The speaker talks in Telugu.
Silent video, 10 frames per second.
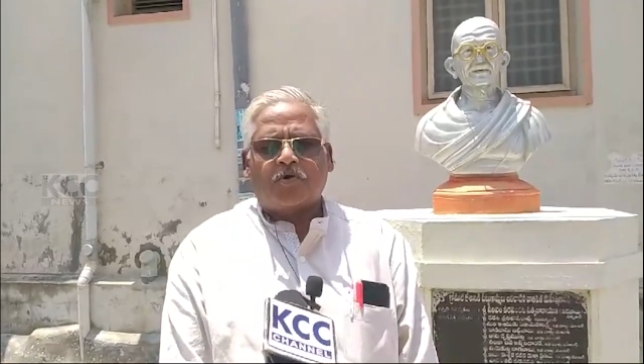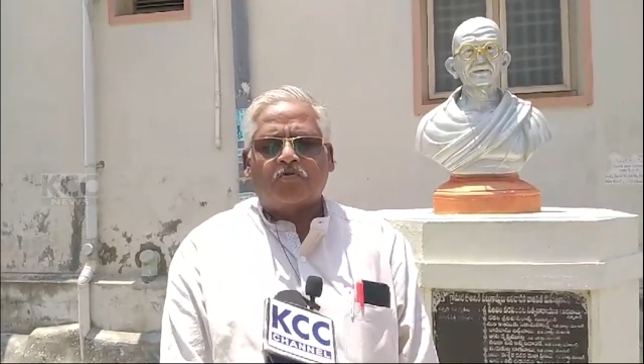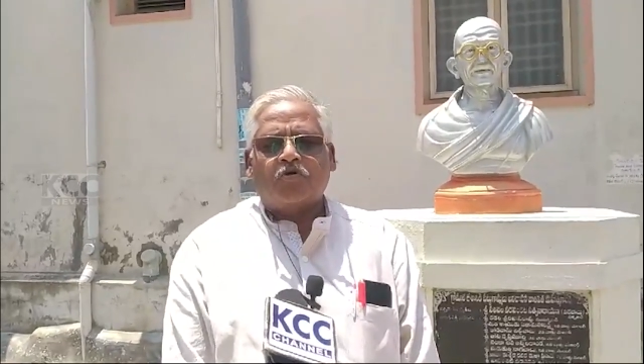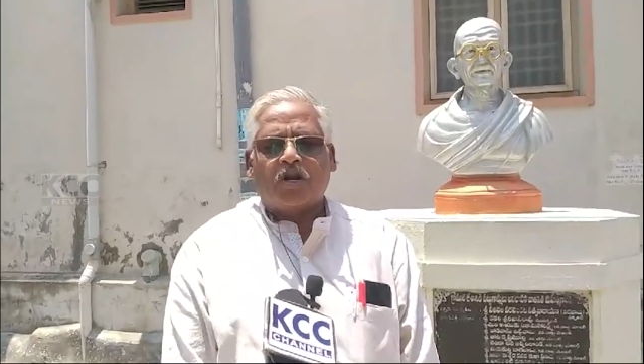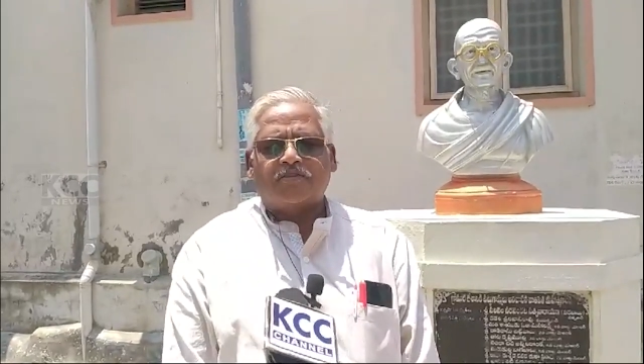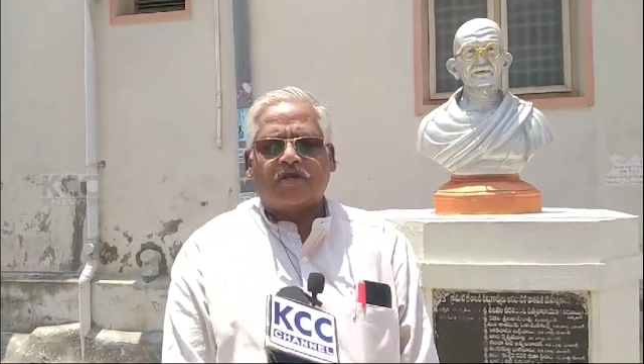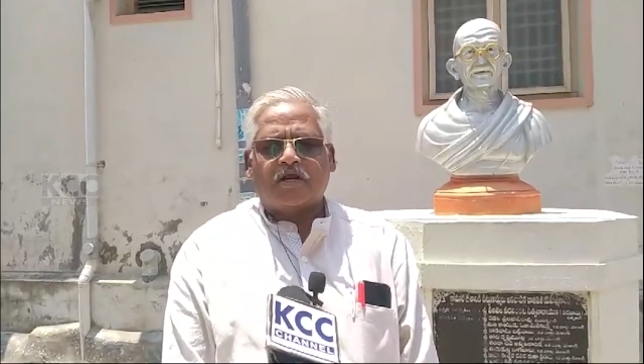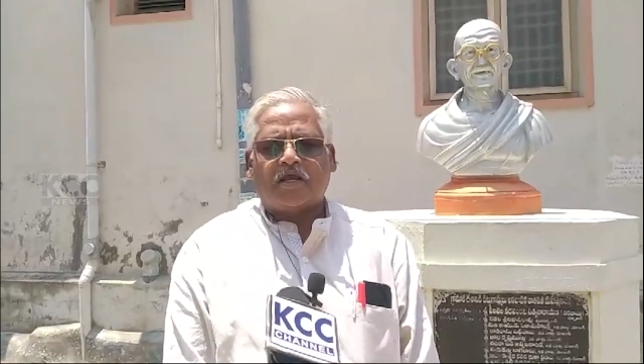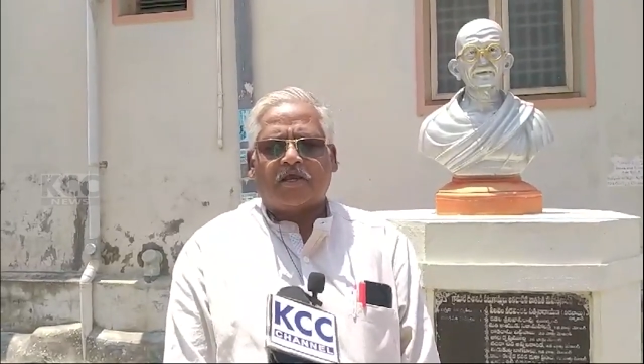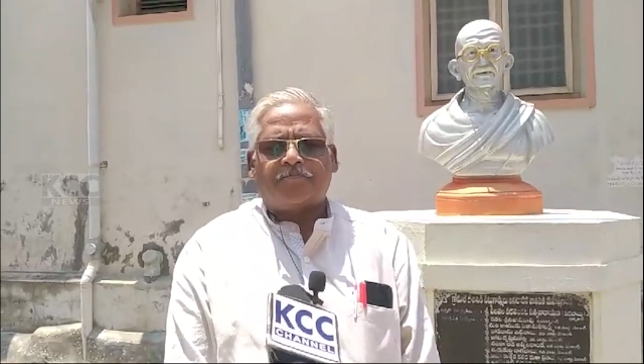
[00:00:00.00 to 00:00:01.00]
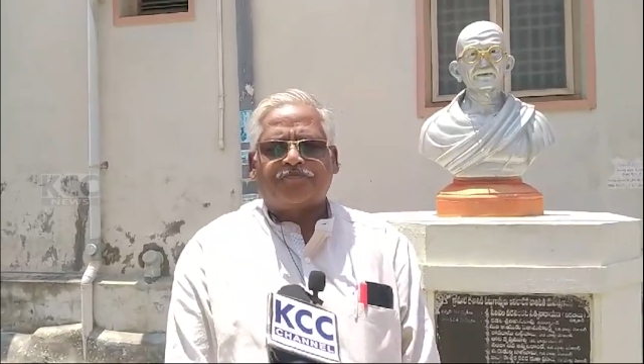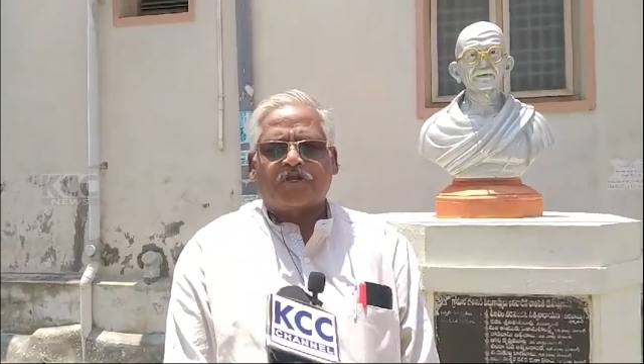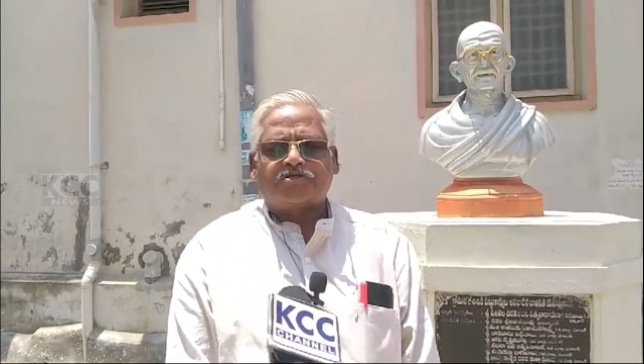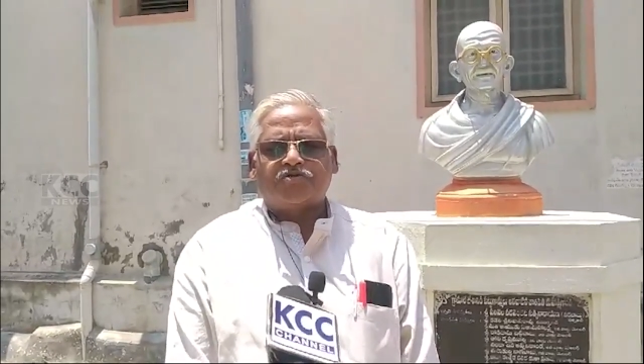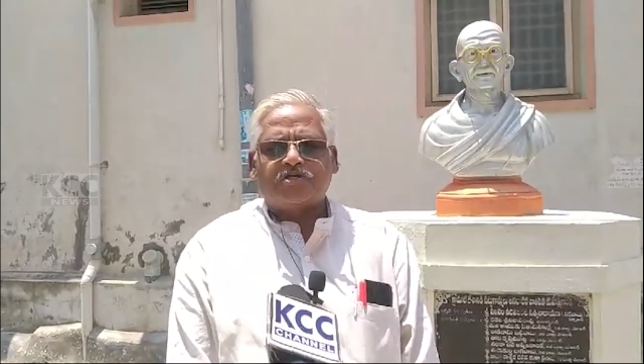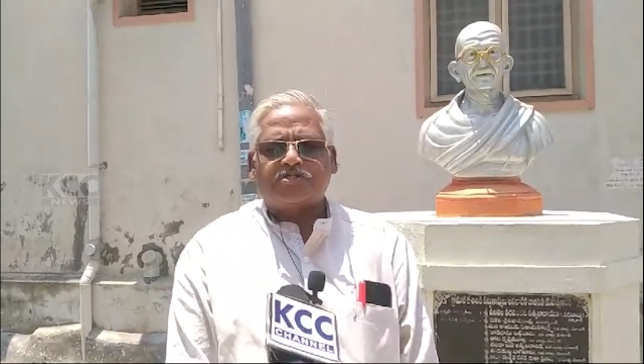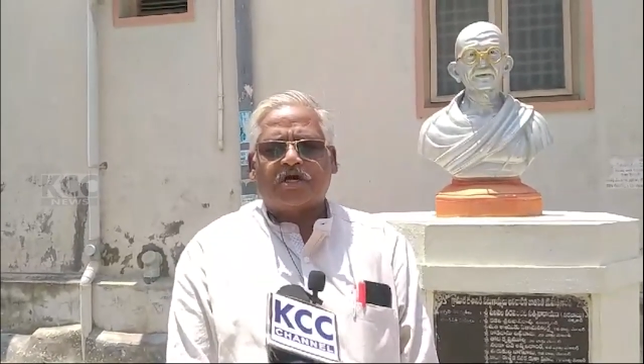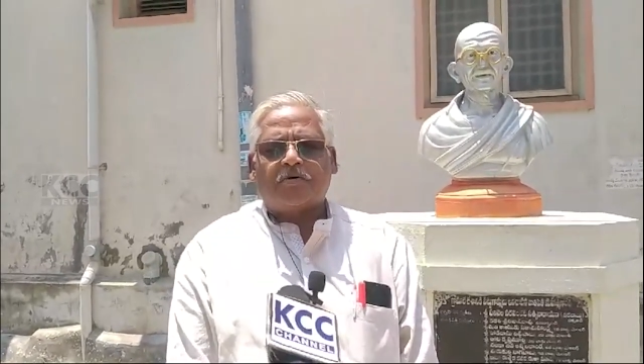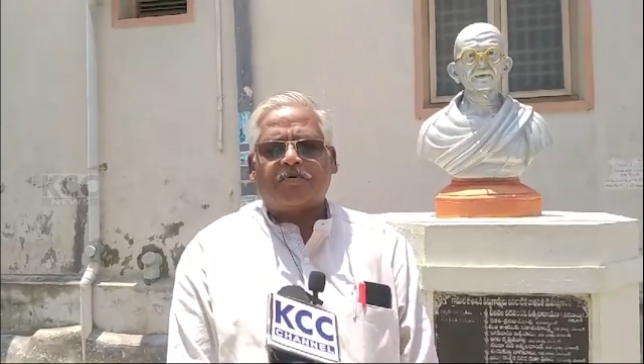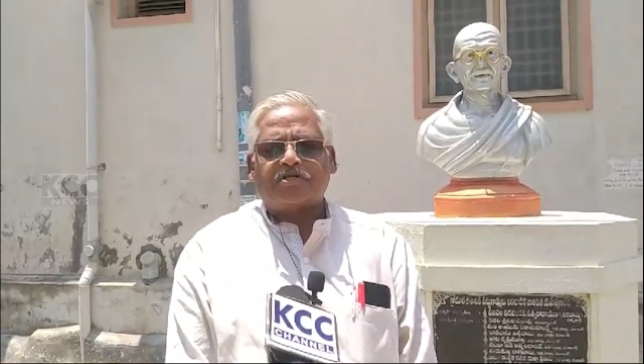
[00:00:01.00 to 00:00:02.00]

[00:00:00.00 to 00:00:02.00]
పౌరులందరికీ స్వేచ్ఛగా